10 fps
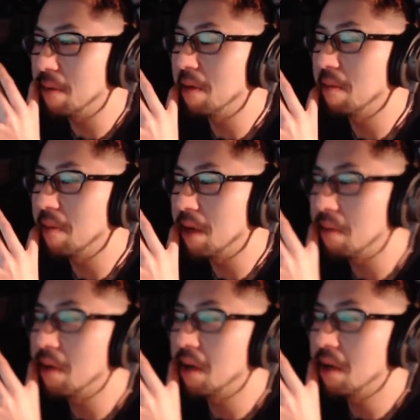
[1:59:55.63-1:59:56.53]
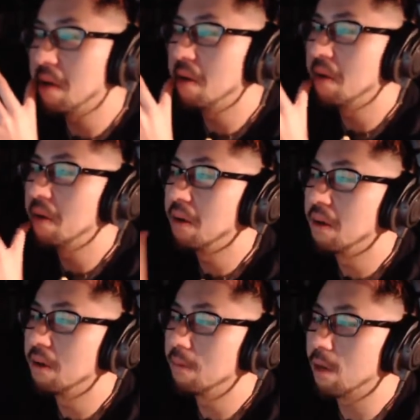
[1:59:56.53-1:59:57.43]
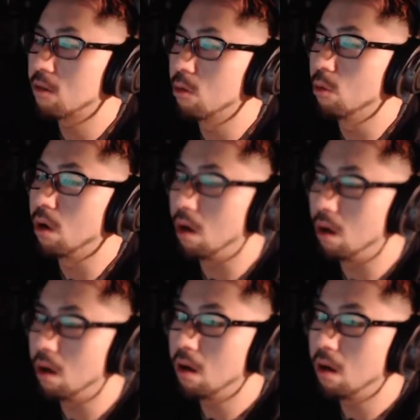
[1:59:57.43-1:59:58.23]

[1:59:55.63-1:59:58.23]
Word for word: あまあ、周り周りの人で。まあそうか。